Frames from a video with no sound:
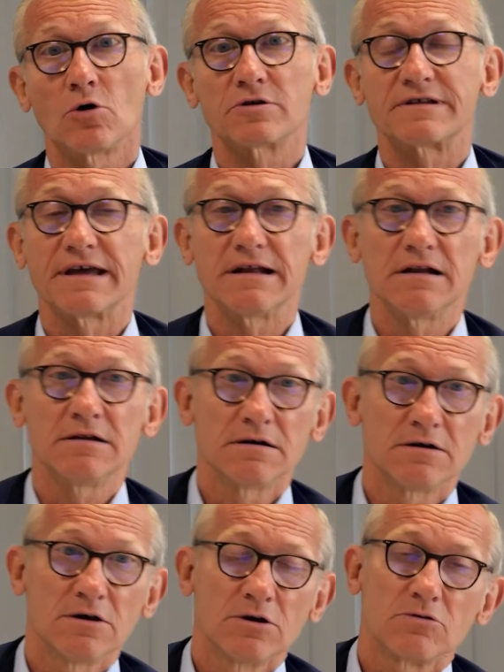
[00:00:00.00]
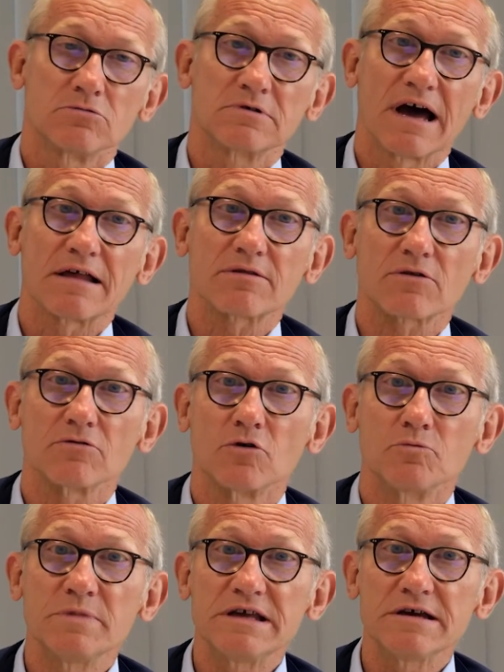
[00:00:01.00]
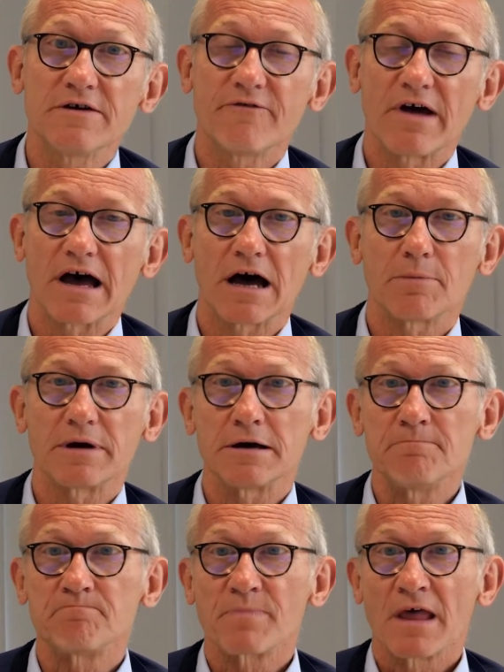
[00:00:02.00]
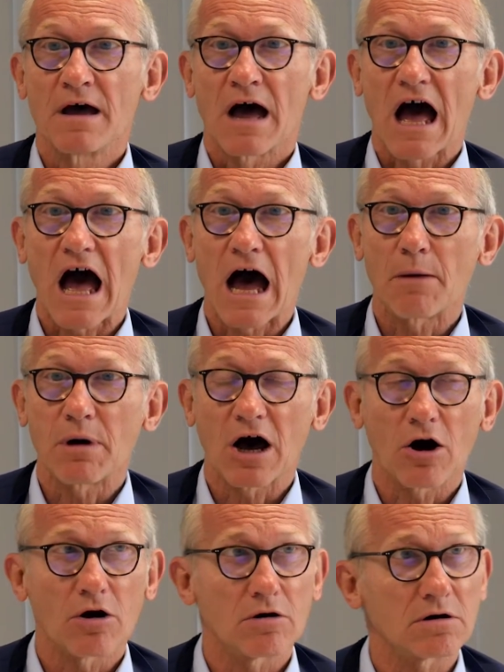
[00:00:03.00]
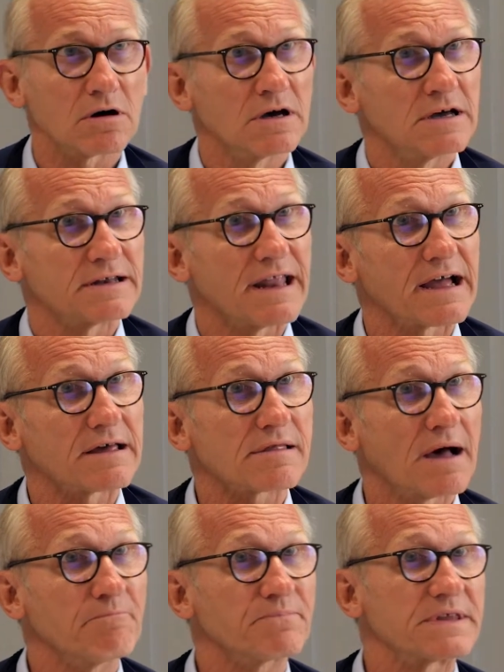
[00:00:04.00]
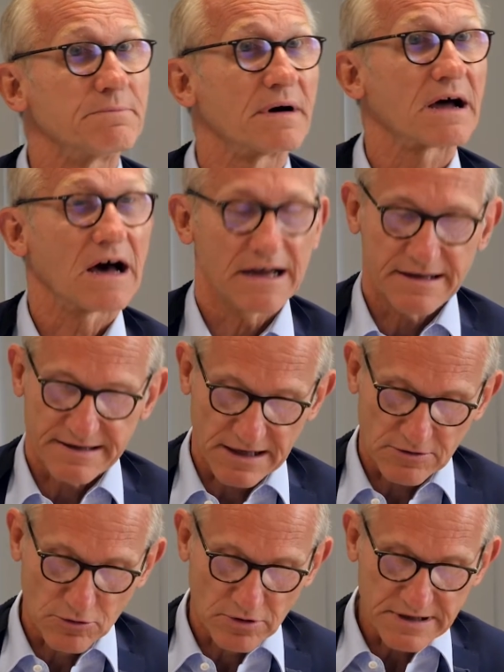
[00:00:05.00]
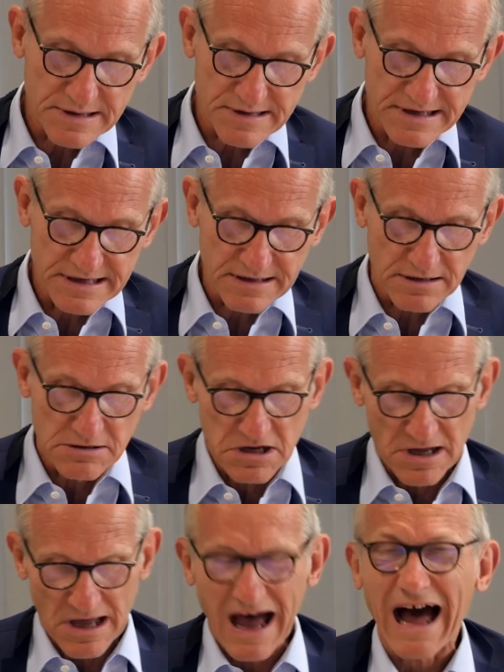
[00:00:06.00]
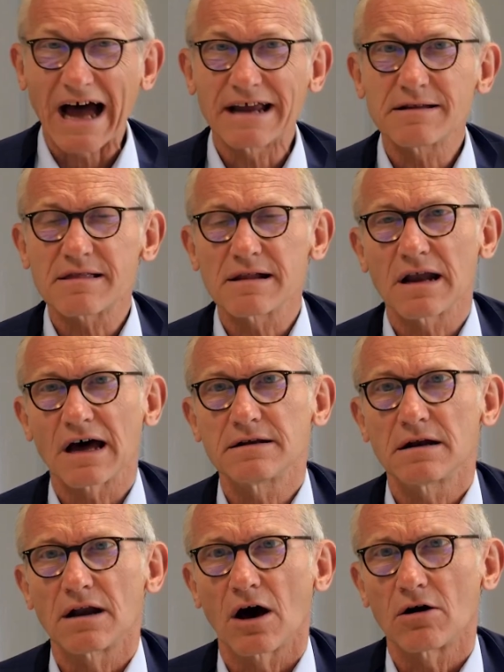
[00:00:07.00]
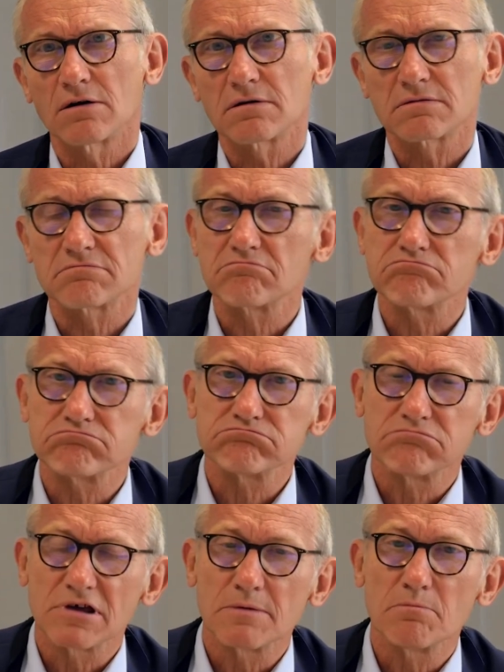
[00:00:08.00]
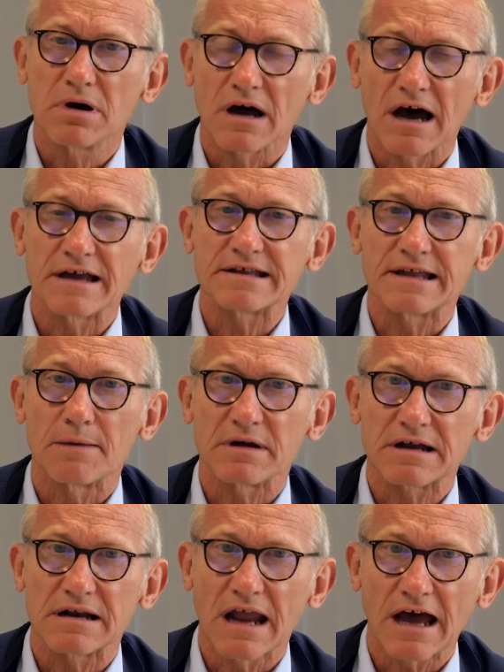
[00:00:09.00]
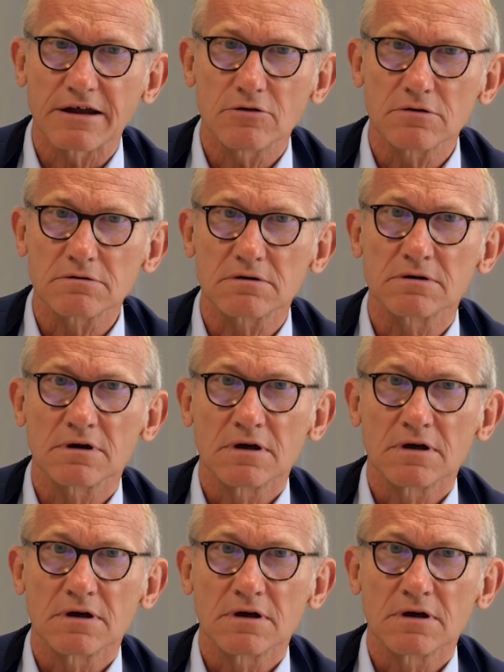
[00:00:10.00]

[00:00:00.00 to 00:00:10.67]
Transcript: Hotel- und Gastronomiegewerbe, aber auch der gesamte Bereich der Touristik, Einzelhandel auch im Bereich der Bekleidung.